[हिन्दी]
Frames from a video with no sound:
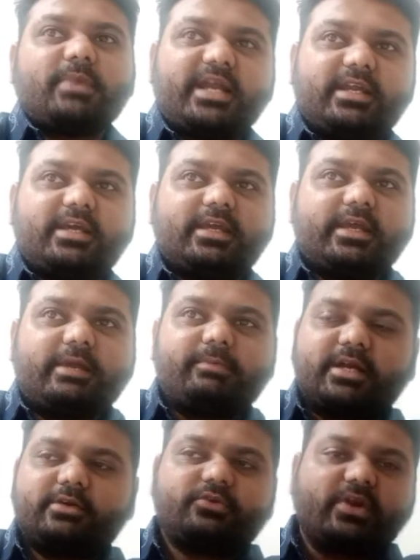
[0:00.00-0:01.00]
मैंने एक
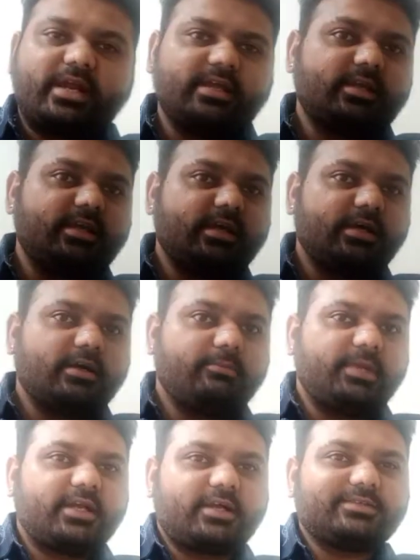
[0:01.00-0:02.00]
बार ट्राई किया
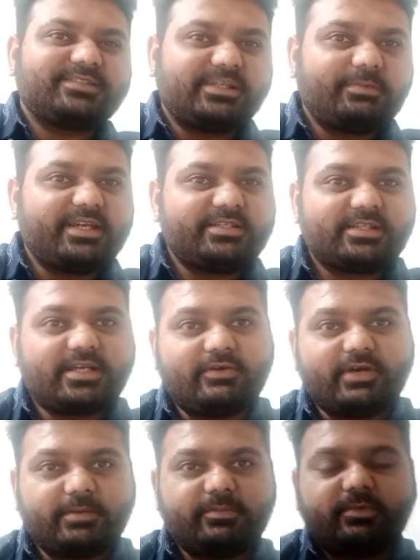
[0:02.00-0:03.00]
मैंने कस्टमाइज कवर